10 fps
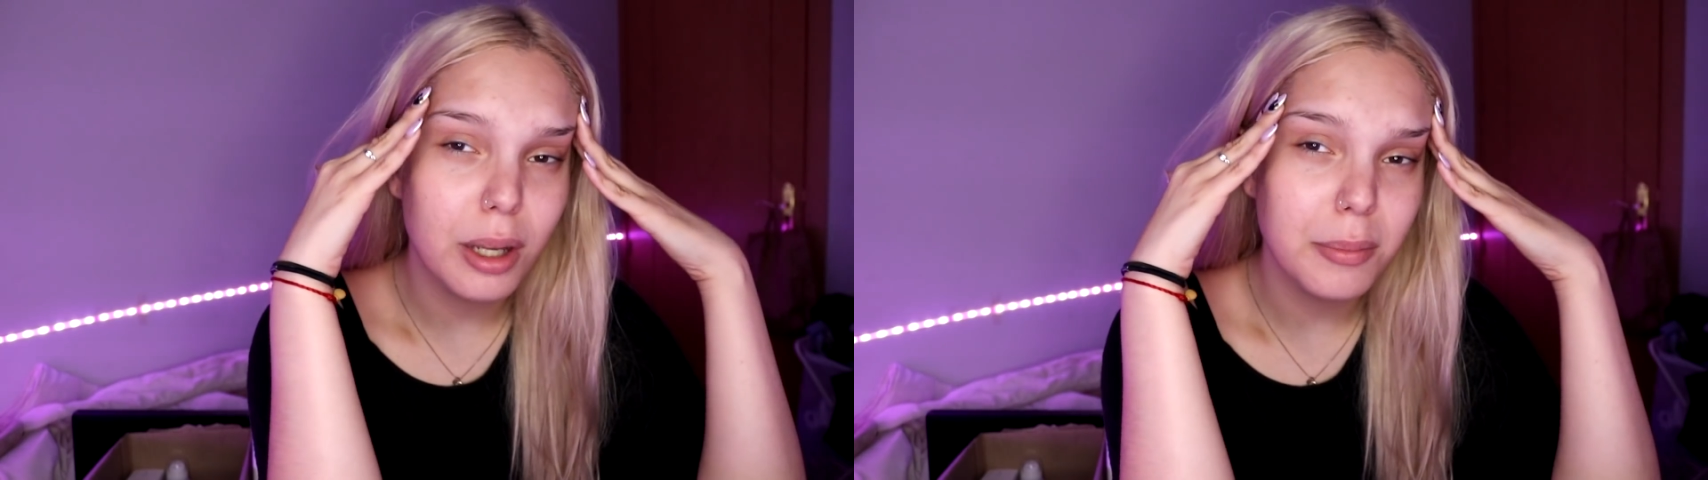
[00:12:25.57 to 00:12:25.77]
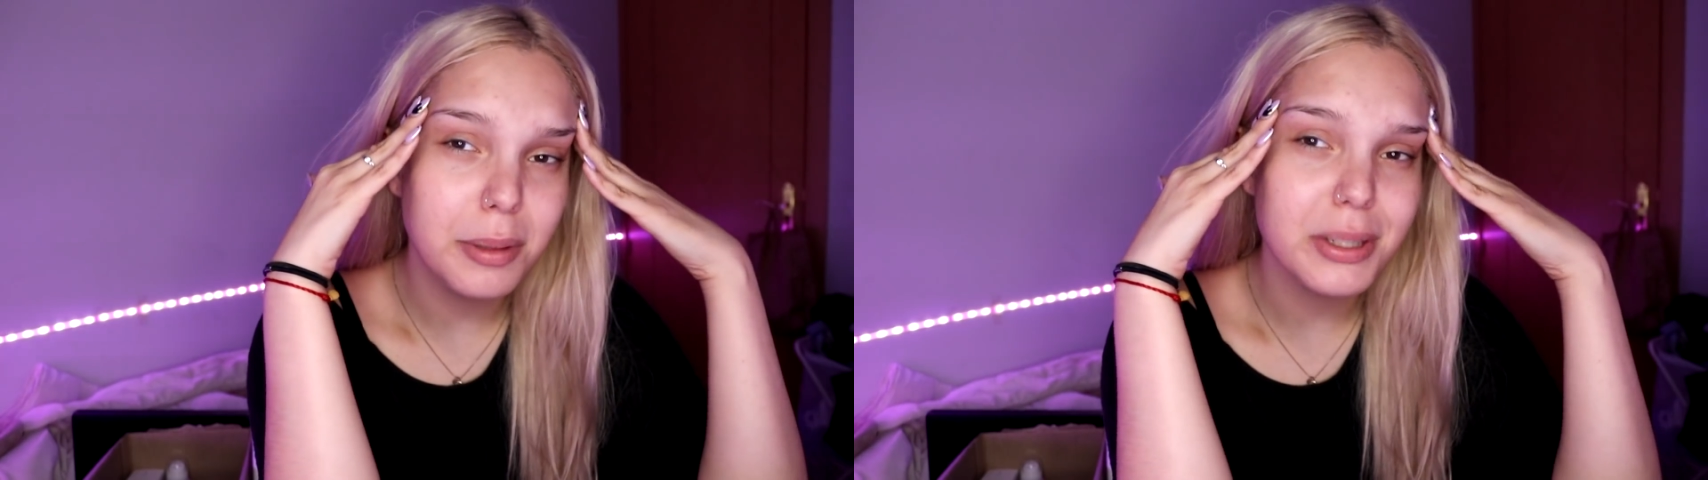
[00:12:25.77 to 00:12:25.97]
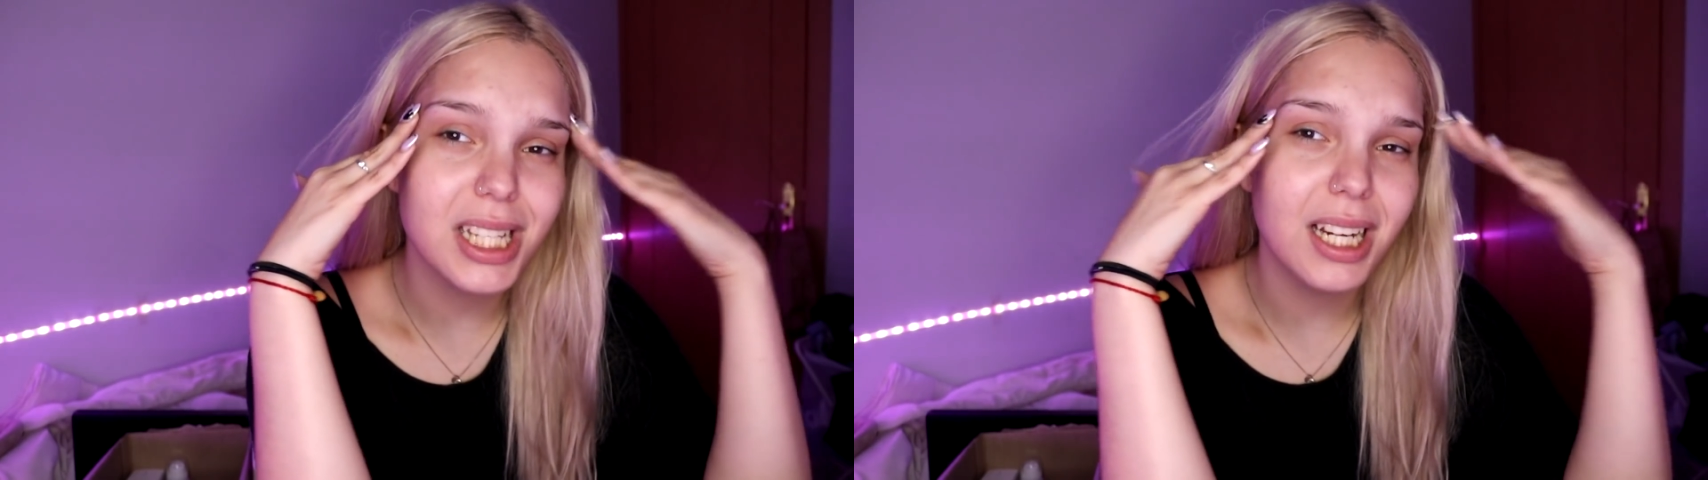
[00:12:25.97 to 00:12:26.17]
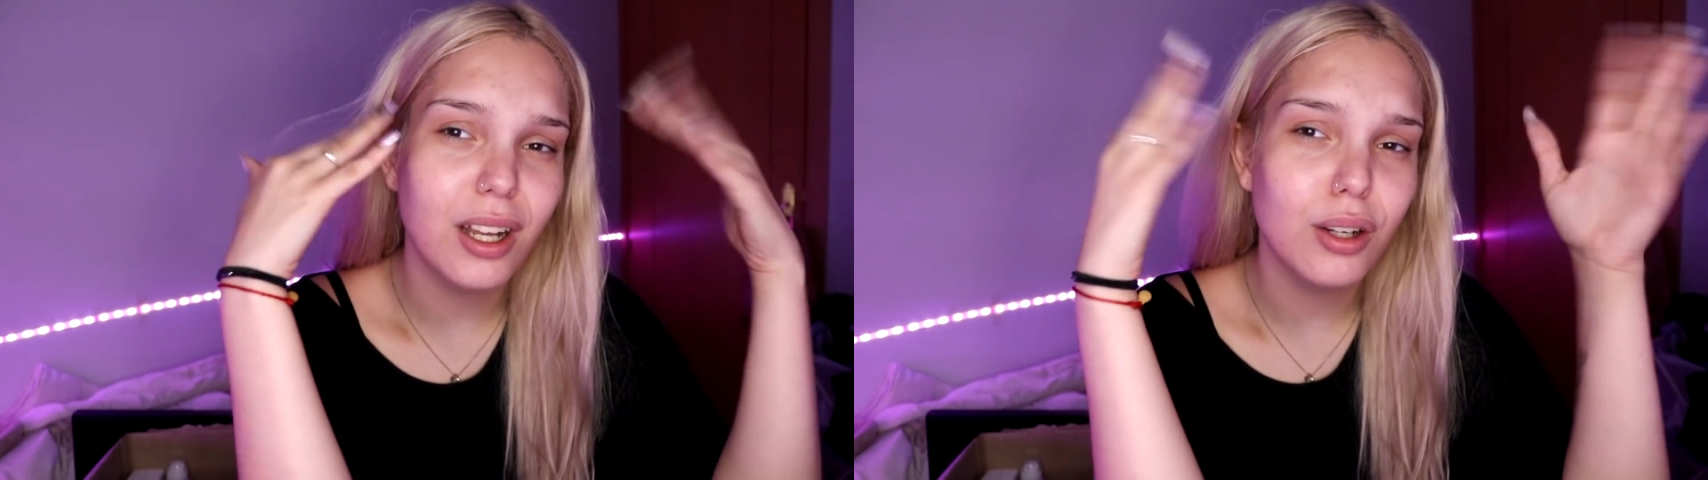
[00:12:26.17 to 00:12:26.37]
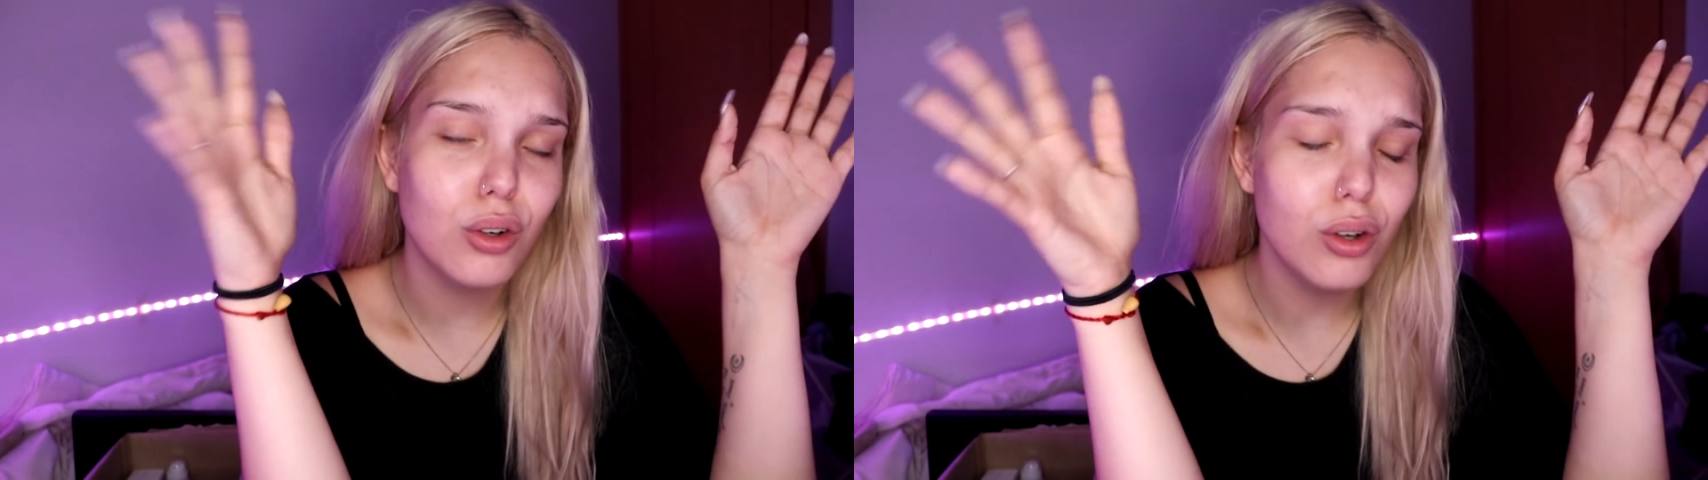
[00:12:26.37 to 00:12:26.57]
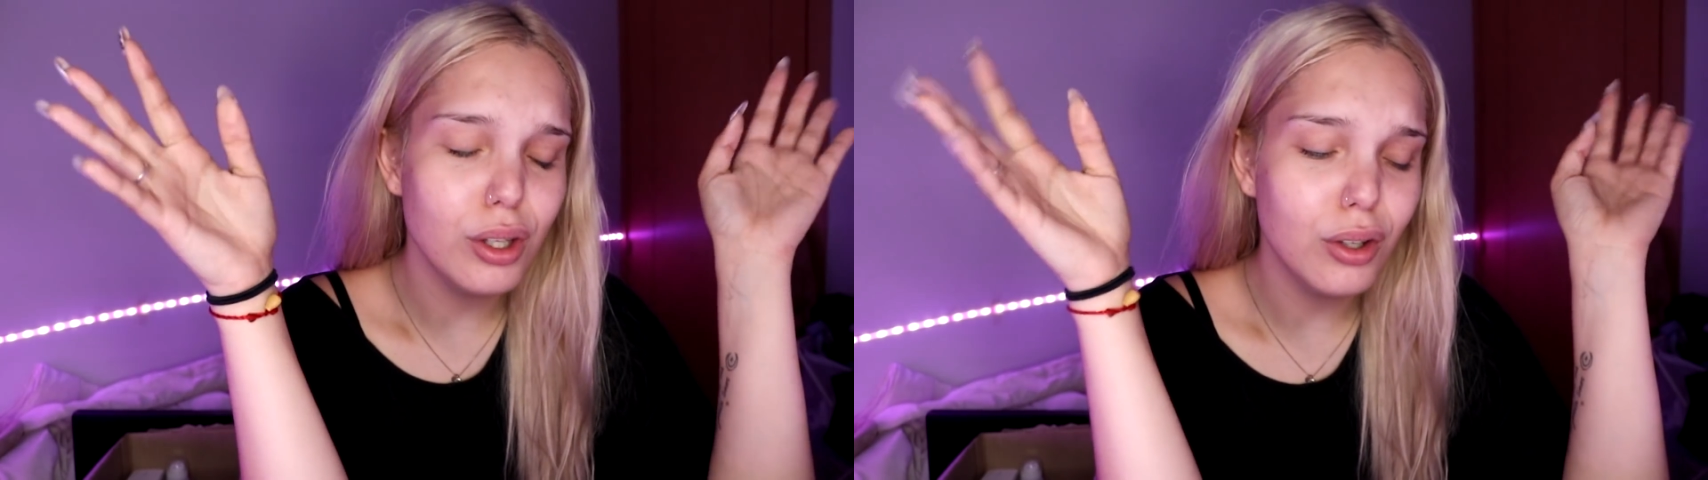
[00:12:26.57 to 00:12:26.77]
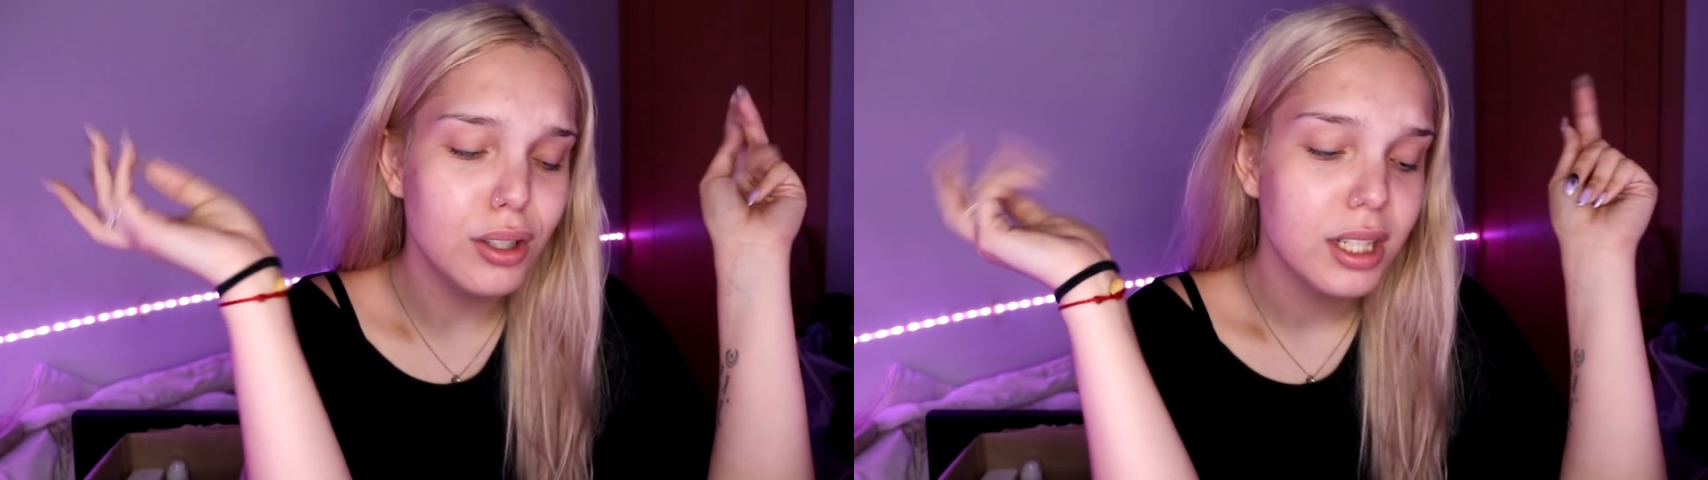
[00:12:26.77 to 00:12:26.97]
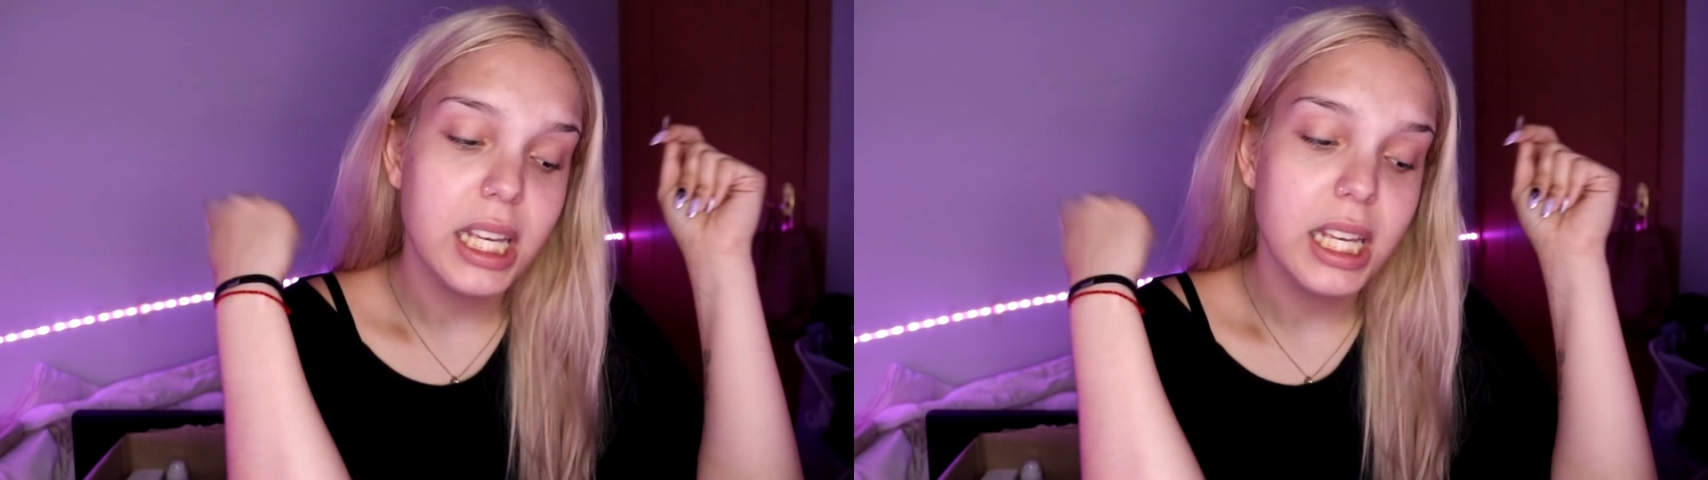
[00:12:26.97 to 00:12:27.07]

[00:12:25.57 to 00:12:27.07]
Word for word: a mí me salga del coño